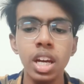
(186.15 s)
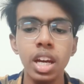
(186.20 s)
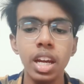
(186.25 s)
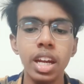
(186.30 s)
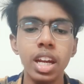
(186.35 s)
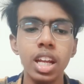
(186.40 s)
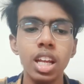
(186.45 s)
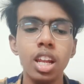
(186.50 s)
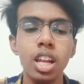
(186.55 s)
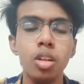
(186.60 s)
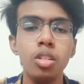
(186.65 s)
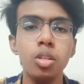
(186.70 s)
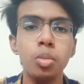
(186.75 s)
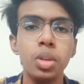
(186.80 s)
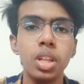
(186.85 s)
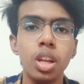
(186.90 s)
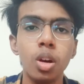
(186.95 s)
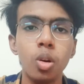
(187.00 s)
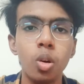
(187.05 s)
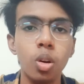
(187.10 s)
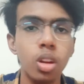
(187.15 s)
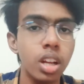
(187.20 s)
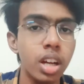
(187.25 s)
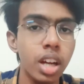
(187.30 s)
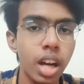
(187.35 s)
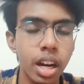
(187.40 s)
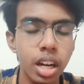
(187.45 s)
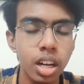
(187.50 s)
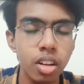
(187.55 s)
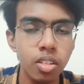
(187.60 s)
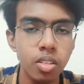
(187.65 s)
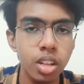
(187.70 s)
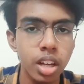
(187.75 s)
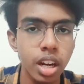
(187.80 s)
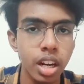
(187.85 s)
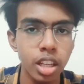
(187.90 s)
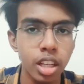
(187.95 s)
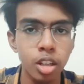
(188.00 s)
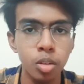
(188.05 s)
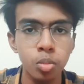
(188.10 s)
ஏன்னா இதில் வந்து பார்த்திங்கன்னா உங்களுக்கு கன்று வந்து
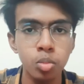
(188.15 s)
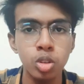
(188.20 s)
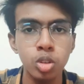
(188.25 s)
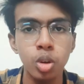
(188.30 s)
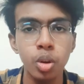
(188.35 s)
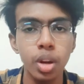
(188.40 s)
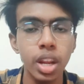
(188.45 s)
கிடைக்கும் ஸோ